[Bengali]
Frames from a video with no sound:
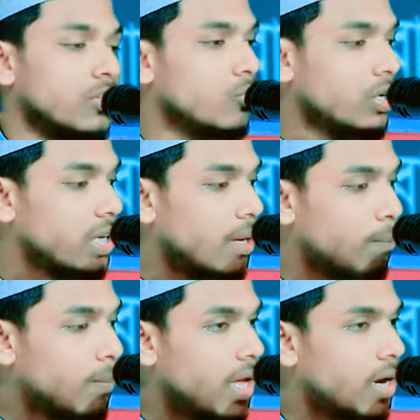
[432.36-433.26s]
দুই
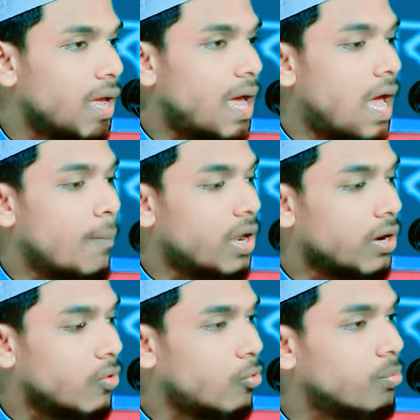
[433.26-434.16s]
নাম্বার আমার
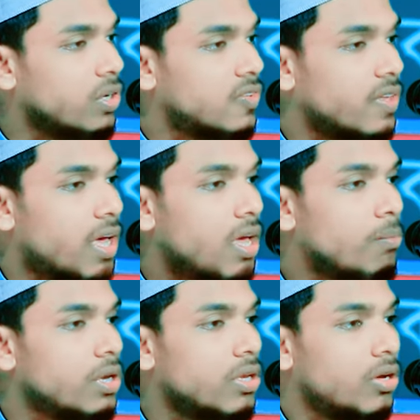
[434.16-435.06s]
নবীর
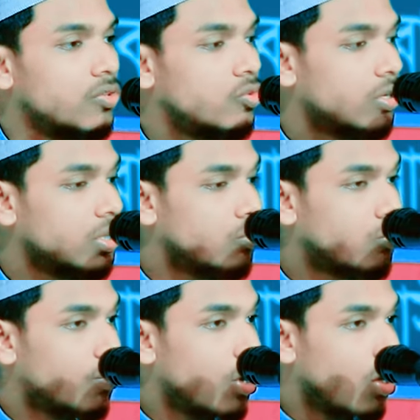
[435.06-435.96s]
সাহাবি হজরত
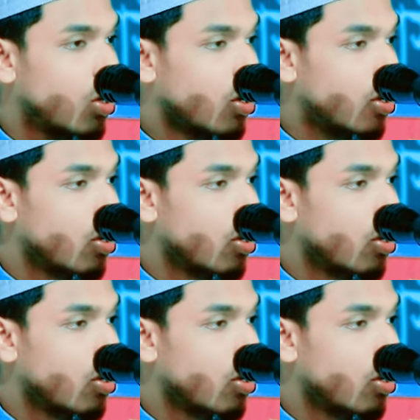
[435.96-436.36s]
উমার